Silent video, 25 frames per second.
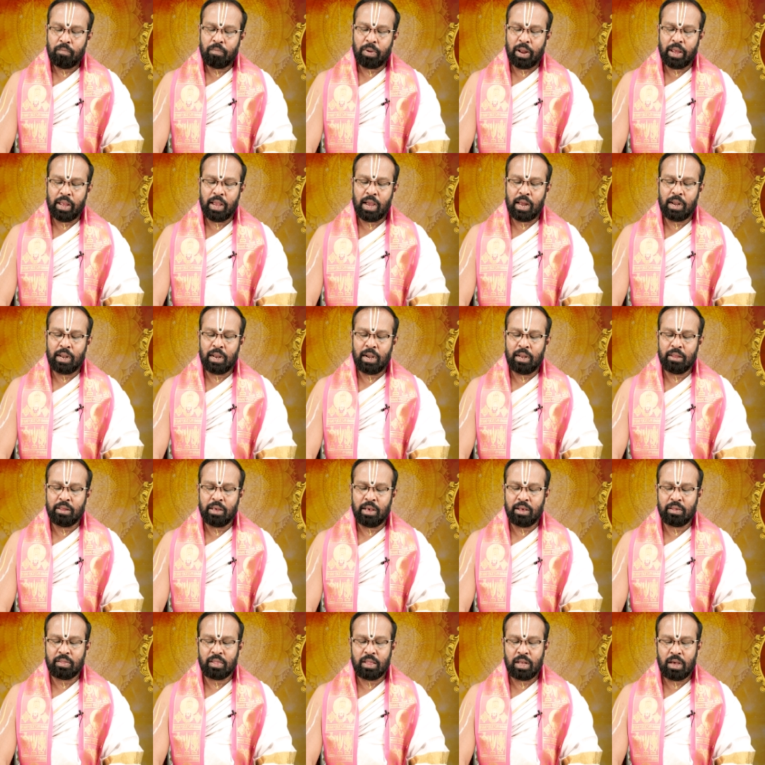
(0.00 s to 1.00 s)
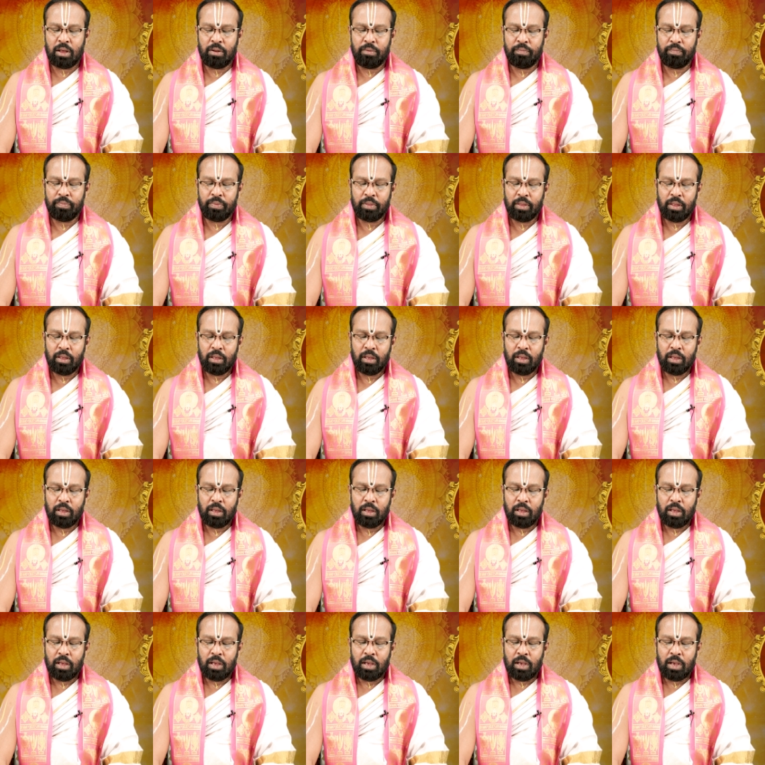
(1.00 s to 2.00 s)
ప్రయాణాలు చేస్తారు
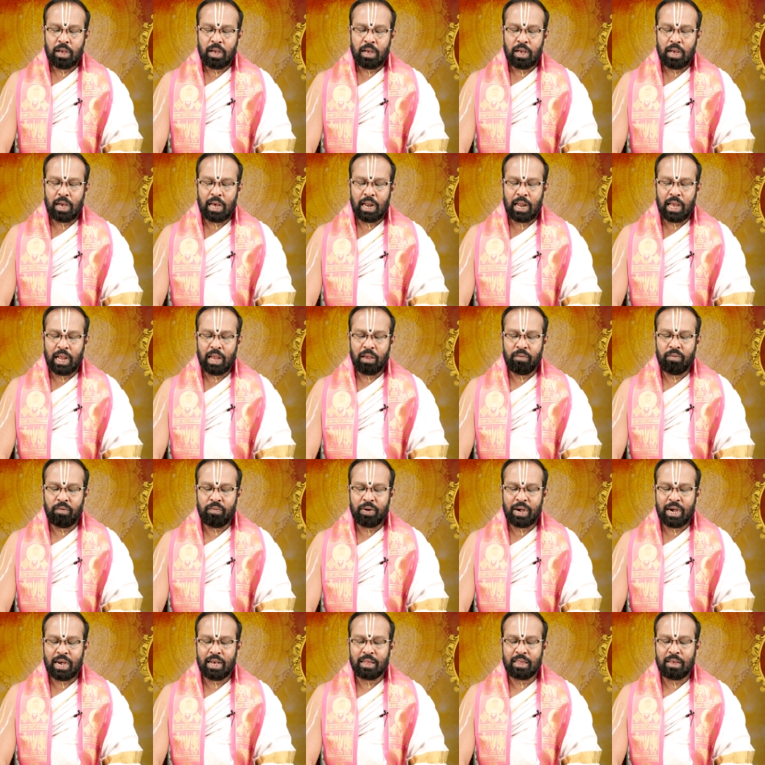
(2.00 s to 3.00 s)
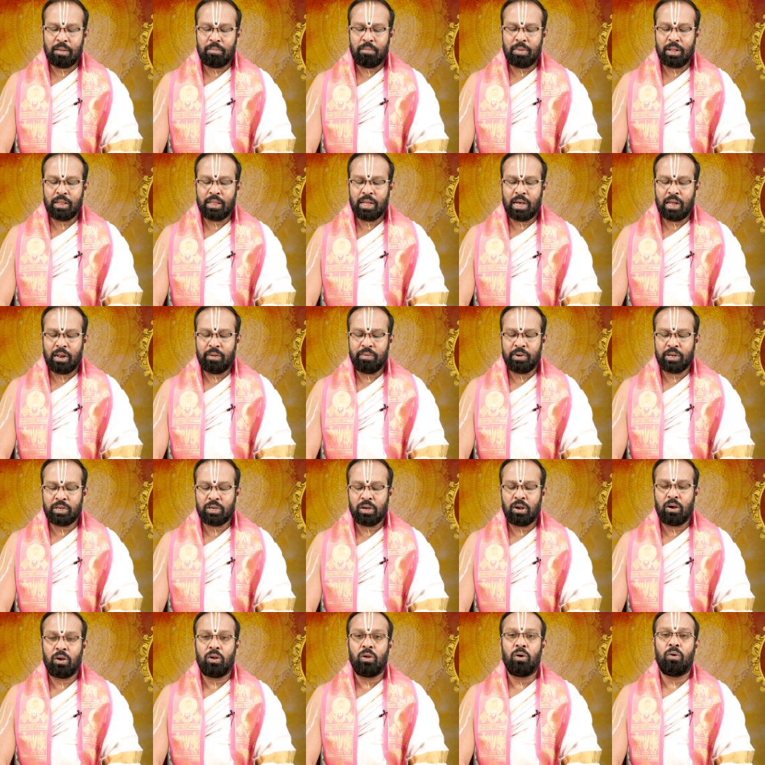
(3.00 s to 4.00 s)
అలాగే వివాహ సంబంధాల
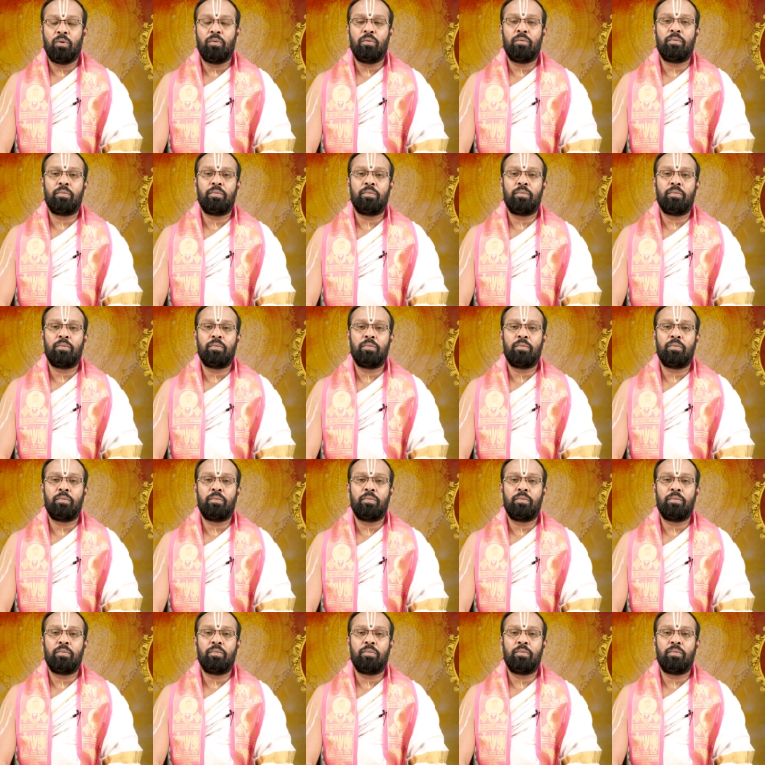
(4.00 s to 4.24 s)
విషయంలో